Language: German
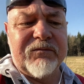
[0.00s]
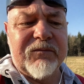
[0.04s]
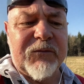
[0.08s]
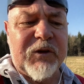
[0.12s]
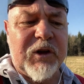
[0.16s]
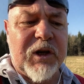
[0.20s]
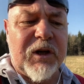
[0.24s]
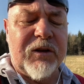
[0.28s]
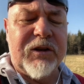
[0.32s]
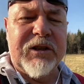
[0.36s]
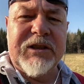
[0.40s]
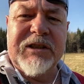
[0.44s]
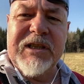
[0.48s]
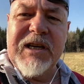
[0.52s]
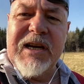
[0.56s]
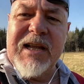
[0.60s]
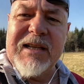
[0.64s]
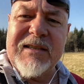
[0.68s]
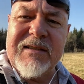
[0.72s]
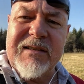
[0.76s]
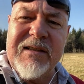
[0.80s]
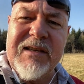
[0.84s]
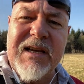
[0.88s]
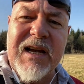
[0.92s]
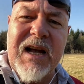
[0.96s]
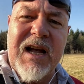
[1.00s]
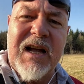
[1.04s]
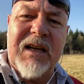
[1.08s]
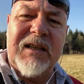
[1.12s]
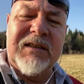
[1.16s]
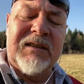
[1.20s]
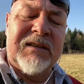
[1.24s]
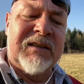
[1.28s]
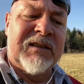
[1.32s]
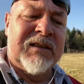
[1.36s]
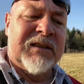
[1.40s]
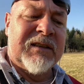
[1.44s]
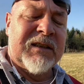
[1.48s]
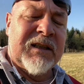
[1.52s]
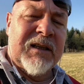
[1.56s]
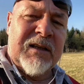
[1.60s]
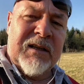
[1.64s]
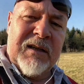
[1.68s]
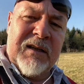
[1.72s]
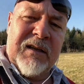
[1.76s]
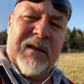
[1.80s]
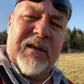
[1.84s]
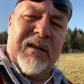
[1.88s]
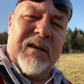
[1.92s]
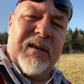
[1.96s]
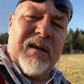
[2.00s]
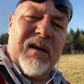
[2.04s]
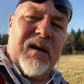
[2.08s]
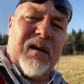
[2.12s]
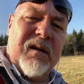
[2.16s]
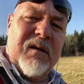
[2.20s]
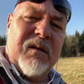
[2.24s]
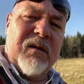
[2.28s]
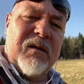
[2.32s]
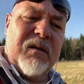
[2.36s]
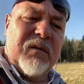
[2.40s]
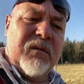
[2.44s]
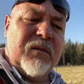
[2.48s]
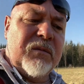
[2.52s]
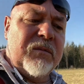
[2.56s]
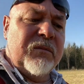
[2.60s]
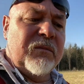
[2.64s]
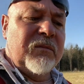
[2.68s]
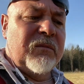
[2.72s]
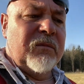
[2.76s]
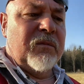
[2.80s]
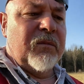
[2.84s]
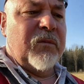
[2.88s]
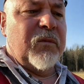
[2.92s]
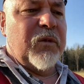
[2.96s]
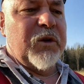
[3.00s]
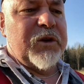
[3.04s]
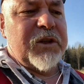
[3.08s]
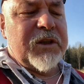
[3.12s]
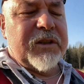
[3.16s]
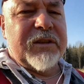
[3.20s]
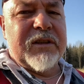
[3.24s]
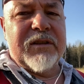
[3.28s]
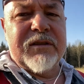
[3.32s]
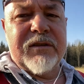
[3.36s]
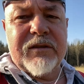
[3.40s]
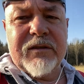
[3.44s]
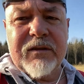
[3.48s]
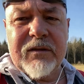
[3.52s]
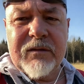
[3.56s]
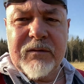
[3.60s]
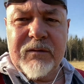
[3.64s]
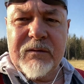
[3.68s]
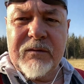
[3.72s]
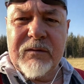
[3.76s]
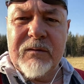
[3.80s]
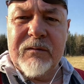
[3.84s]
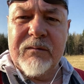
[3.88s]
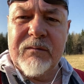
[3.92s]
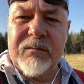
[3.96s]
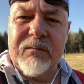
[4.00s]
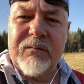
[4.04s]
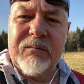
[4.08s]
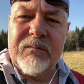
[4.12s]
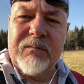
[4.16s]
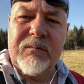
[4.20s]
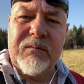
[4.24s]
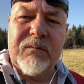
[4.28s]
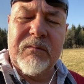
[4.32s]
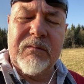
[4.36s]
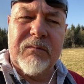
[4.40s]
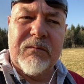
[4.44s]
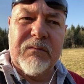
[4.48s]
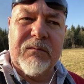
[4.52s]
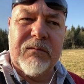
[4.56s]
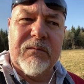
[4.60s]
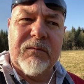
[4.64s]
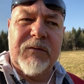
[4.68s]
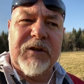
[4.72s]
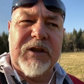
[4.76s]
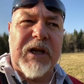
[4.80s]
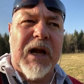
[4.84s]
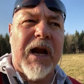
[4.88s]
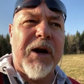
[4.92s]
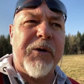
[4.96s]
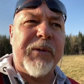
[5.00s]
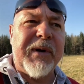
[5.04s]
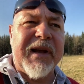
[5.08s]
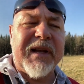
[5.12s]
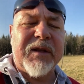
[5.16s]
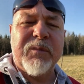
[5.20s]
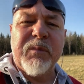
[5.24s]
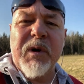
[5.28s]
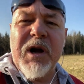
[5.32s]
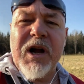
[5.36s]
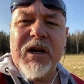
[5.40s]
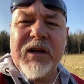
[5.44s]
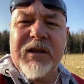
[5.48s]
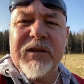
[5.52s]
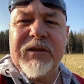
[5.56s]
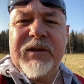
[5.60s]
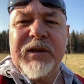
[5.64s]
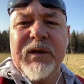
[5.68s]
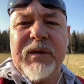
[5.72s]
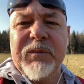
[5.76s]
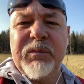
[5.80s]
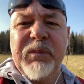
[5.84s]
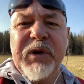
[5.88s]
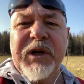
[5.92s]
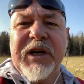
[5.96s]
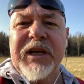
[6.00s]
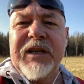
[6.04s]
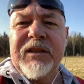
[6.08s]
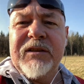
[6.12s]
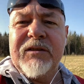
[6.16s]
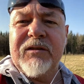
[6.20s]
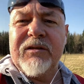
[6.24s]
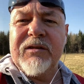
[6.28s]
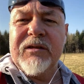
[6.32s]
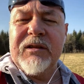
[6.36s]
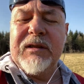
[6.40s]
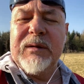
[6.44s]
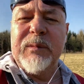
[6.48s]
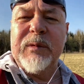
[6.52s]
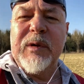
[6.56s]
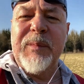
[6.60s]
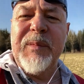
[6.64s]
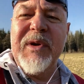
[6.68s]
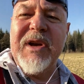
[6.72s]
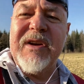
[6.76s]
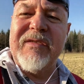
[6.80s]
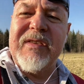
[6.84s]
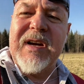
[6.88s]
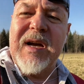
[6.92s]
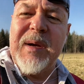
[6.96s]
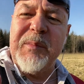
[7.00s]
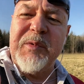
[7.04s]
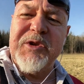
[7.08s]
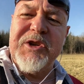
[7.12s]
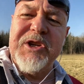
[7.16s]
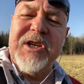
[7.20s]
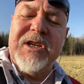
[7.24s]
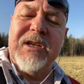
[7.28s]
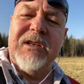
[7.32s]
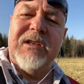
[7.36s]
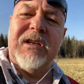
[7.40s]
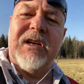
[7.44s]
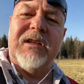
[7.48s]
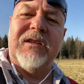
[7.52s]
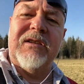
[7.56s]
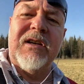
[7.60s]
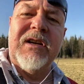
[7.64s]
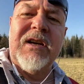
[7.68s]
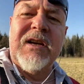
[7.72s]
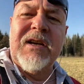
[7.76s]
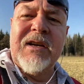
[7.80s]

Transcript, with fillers: Ja, und in den letzten Jahren, äh, wo sich das Direct Marketing Print immer mehr verabschiedet hat,